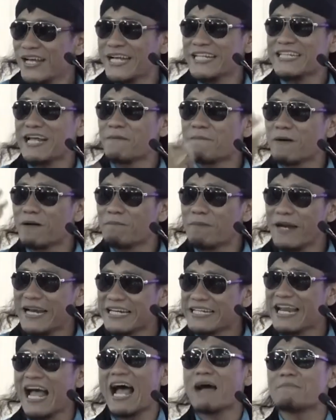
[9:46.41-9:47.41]
Kita
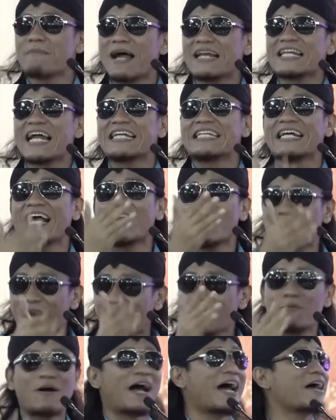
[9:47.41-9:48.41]
berbeda amaliah dengan
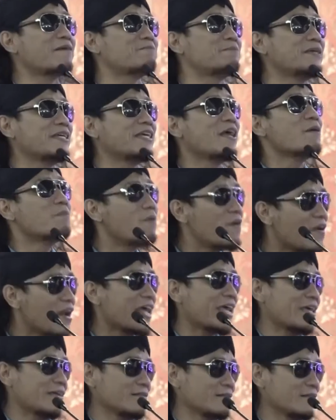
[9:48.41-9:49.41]
orang Wahabi,
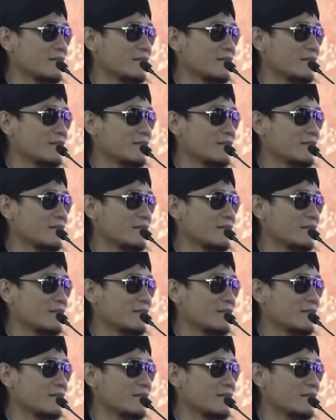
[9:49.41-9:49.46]
boleh.